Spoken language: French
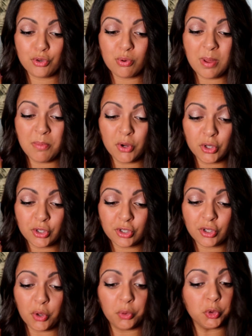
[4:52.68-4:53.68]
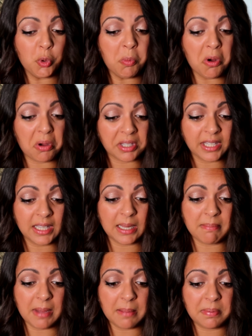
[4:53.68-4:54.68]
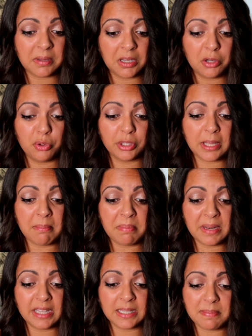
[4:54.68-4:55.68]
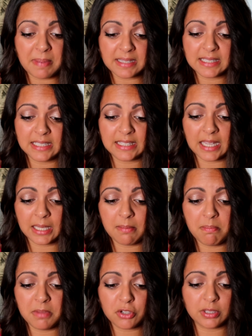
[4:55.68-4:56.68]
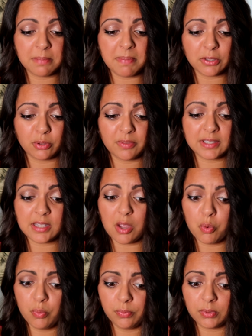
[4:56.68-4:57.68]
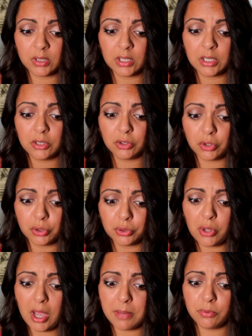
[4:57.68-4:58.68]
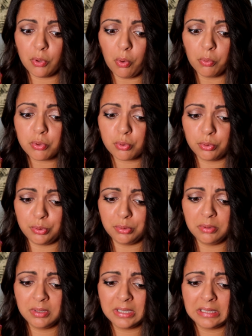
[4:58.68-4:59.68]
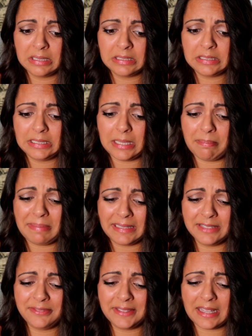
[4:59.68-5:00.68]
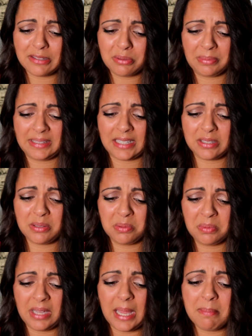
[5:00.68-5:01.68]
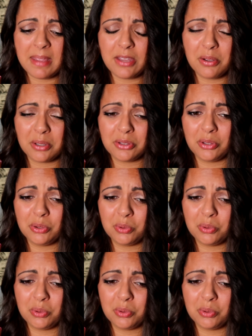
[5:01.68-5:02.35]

Le jeu est moche, on ne comprend rien à la map, le gameplay n'est pas si terrible mais je n'ai pas trouvé ça ouf. Trop de hype de on joue tu. La planification d'action est meilleure dans